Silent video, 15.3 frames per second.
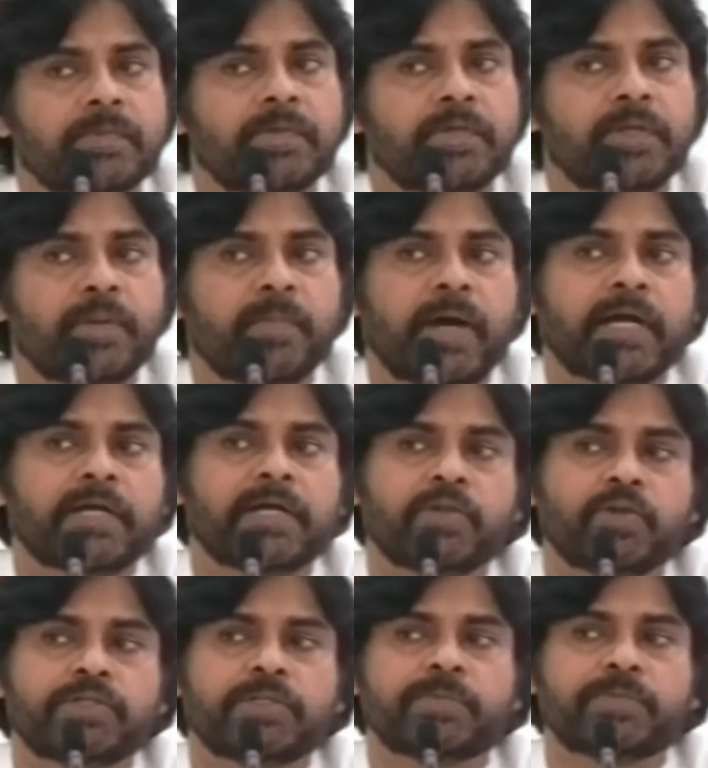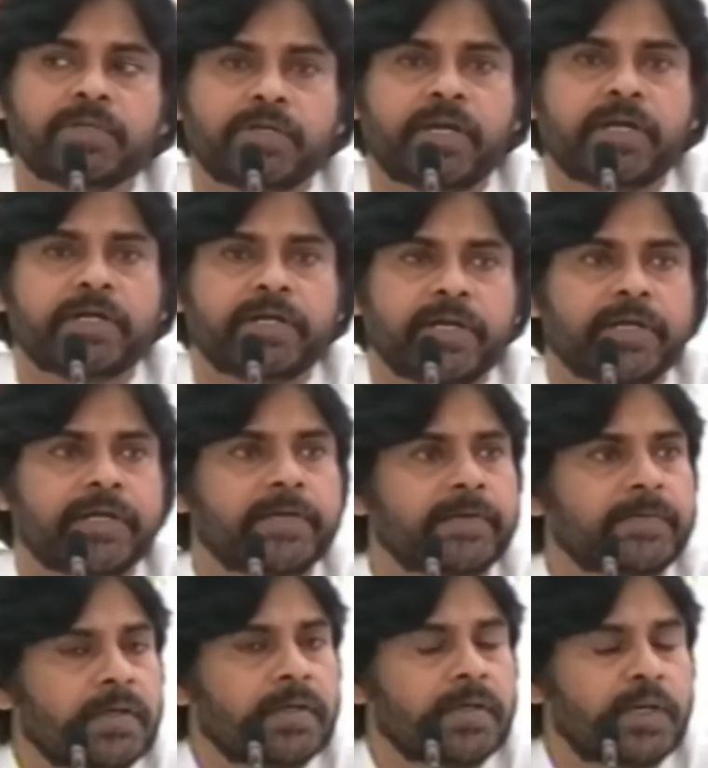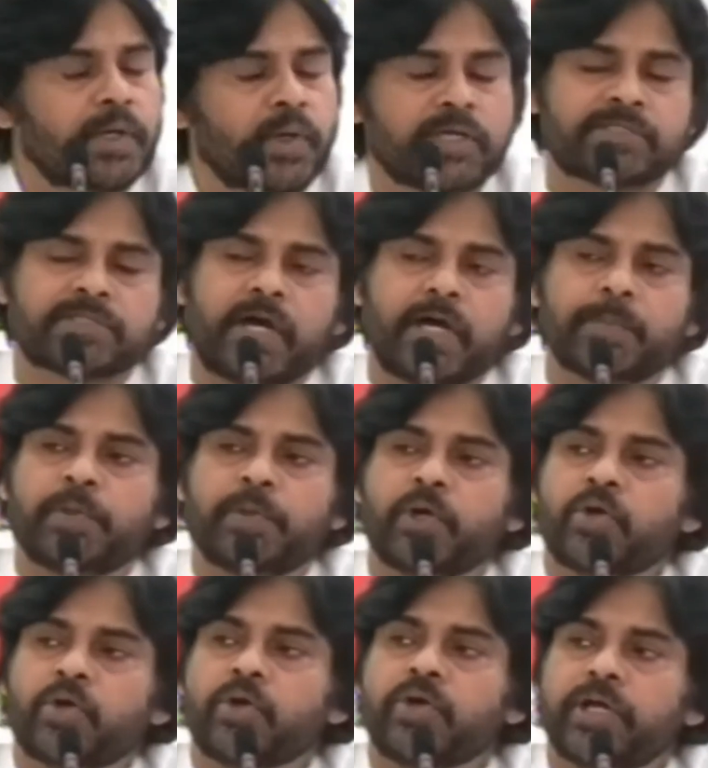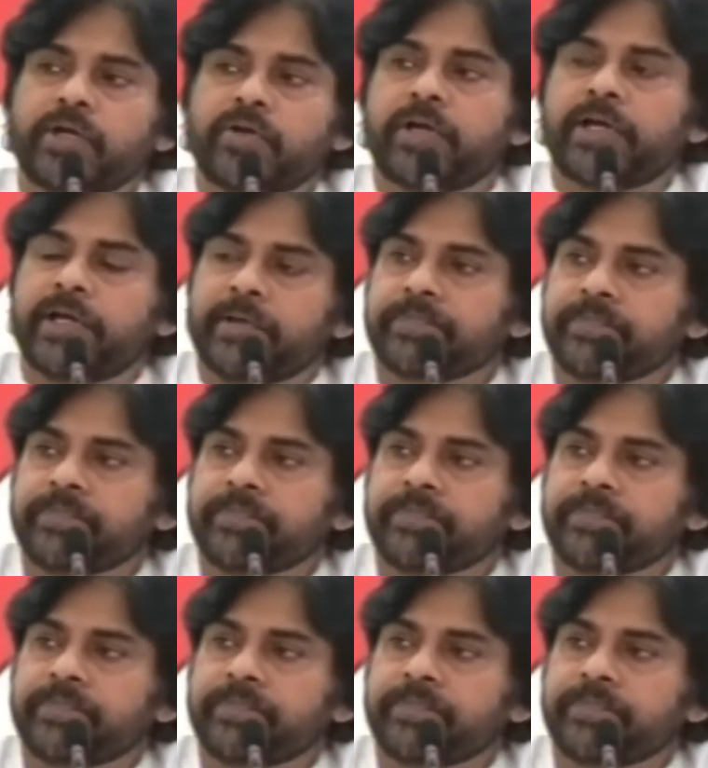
ఈ మాటలు ఎందుకు చెప్తున్నానంటే ఒక స్కార్పియో కొంటే కూడా